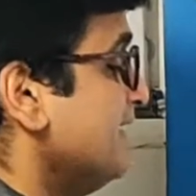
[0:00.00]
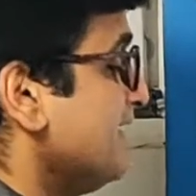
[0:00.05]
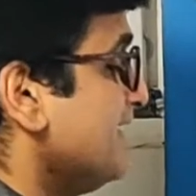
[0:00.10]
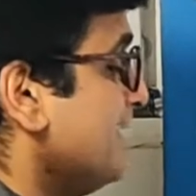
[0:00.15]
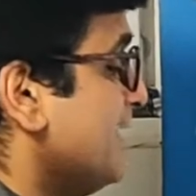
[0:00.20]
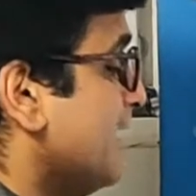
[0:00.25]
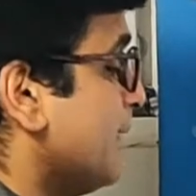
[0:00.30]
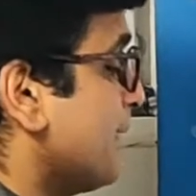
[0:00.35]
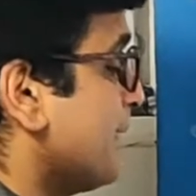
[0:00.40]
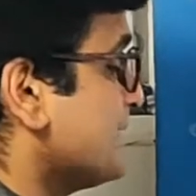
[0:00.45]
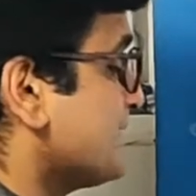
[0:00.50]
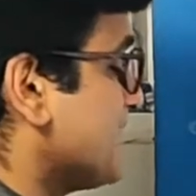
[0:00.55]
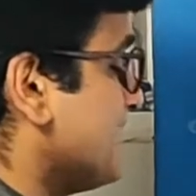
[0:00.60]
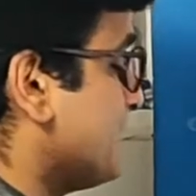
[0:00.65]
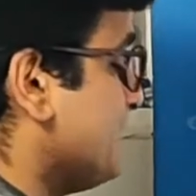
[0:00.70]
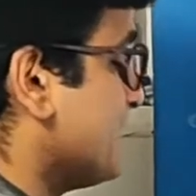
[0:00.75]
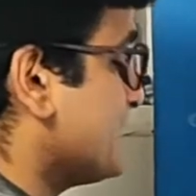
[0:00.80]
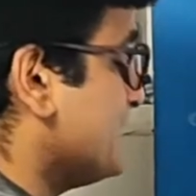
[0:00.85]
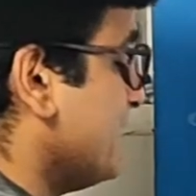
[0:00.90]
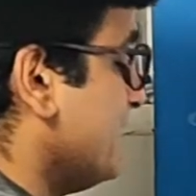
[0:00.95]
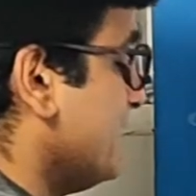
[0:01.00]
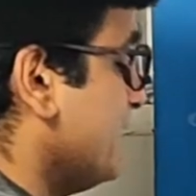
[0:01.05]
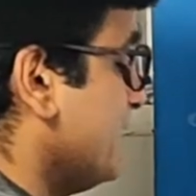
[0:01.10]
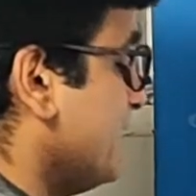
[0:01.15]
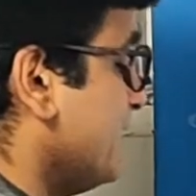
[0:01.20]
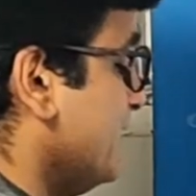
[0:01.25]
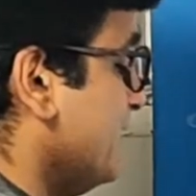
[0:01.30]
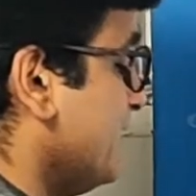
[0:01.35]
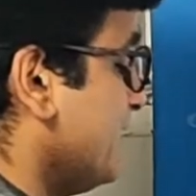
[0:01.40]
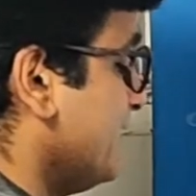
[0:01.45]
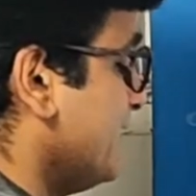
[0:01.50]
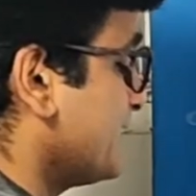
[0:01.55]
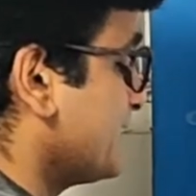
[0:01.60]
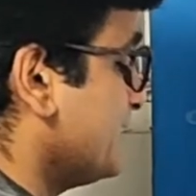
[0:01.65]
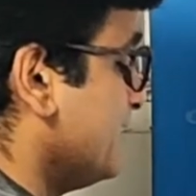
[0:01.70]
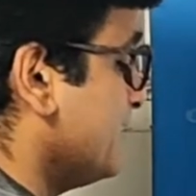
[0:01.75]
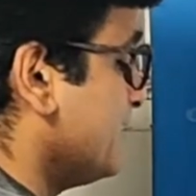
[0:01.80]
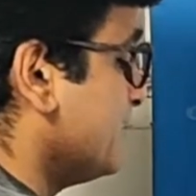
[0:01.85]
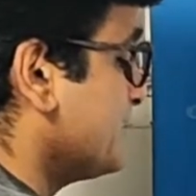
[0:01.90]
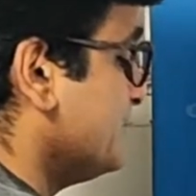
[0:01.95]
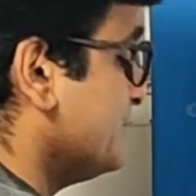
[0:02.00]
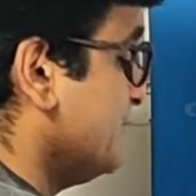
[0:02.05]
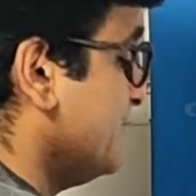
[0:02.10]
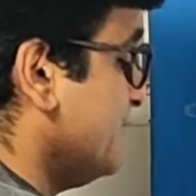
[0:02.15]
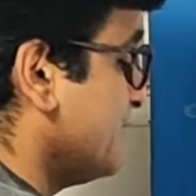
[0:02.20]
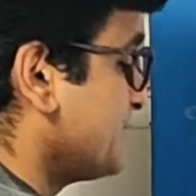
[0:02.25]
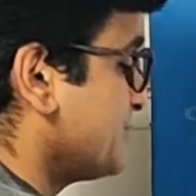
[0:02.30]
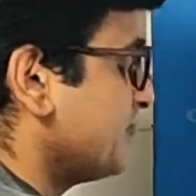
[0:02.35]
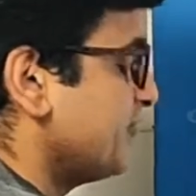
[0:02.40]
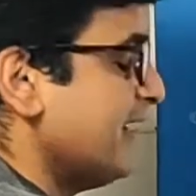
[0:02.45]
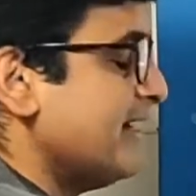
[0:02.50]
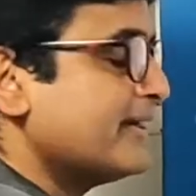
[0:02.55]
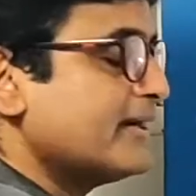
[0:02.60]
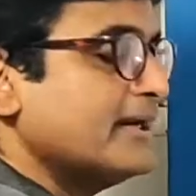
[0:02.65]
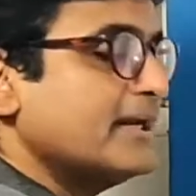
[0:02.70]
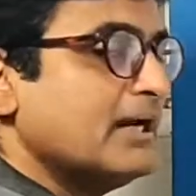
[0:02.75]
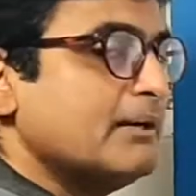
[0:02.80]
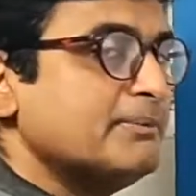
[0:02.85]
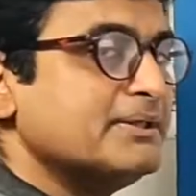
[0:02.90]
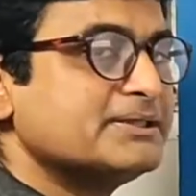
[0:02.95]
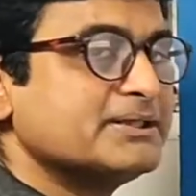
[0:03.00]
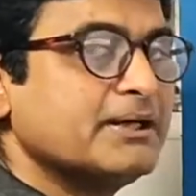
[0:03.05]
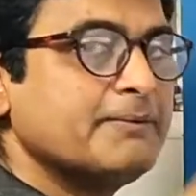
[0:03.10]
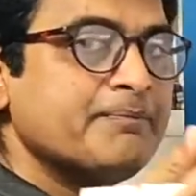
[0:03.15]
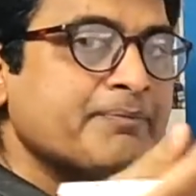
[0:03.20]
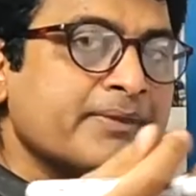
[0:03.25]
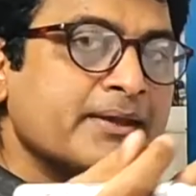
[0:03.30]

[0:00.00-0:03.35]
यहाँ पे इसके पास ऑलरेडी एट इलेक्ट्रॉन प्रेजेंट है इलेक्ट्रोफाइल के लिए हमेशा